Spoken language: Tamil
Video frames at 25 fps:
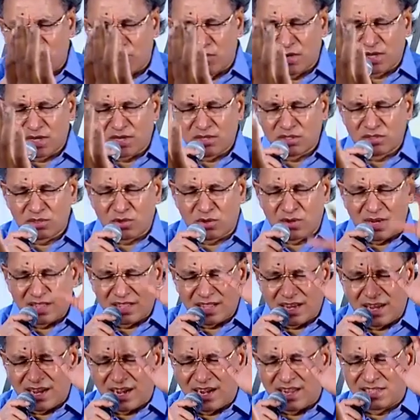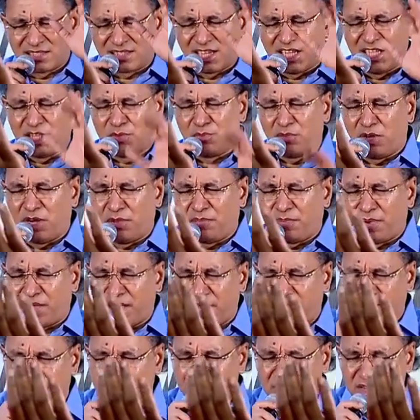உனக்கு சொன்னதெல்லாம் நான் செய்து
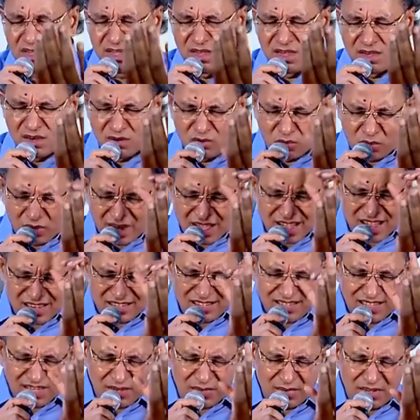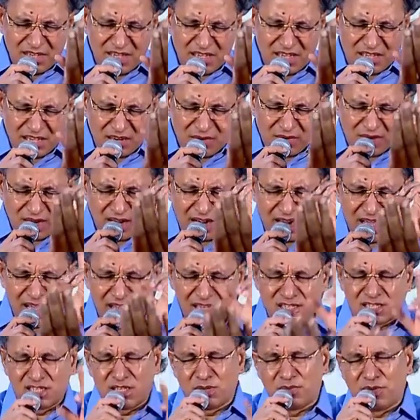முடிப்பேன் உன்னை ஆசிர்வதிக்கிறவங்கள நான்
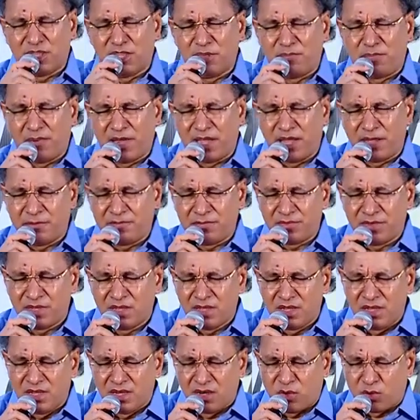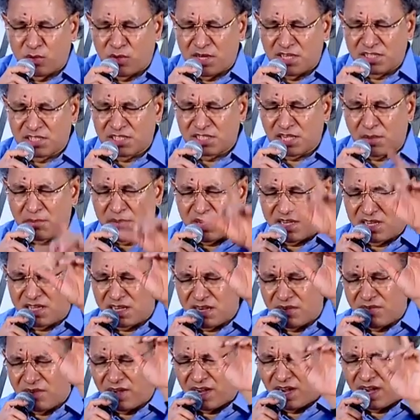ஆசிர்வதிப்பேன் உன்னை
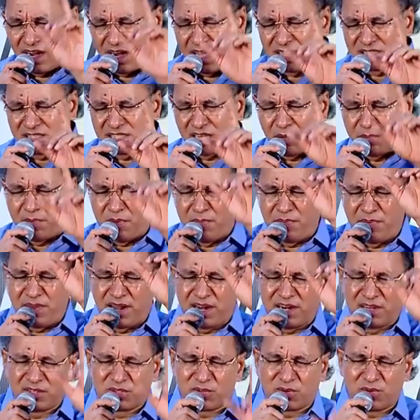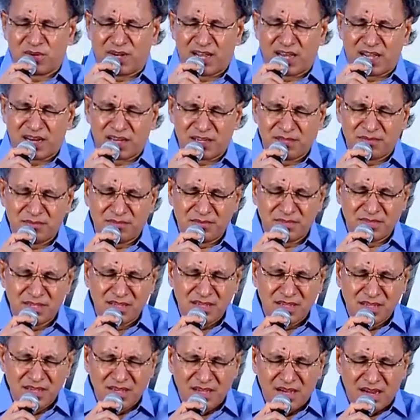சபிக்கிறவங்கள நான் சபிப்பேன்னு சொன்னார்
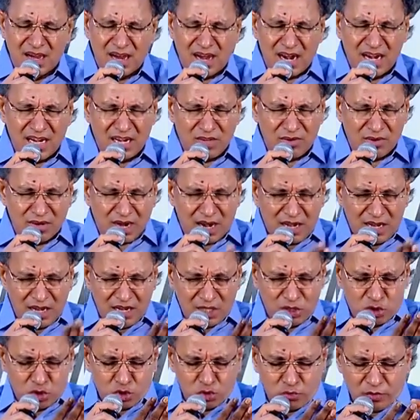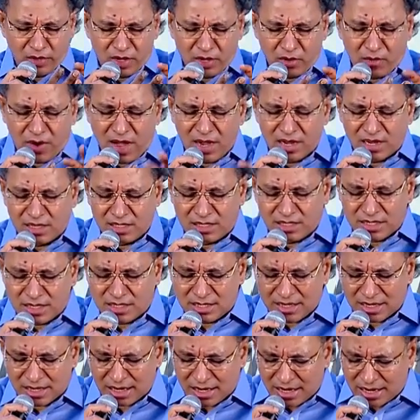ஆண்டவர் அள்ளி தூவின வாக்கு
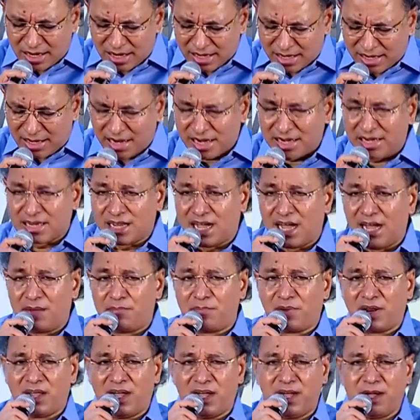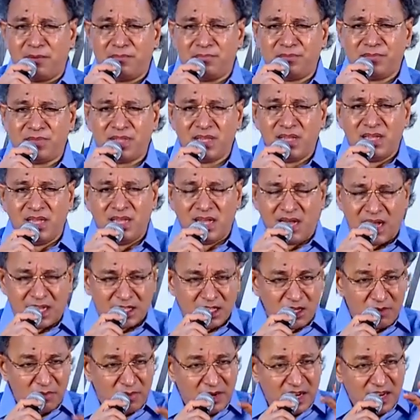தத்தங்களெல்லாம் கேட்டு ஆப்ரஹாம்
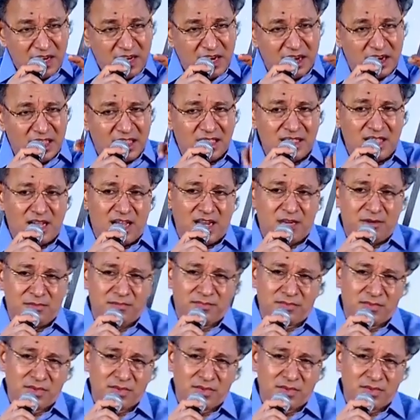அதன்படி நடந்தான்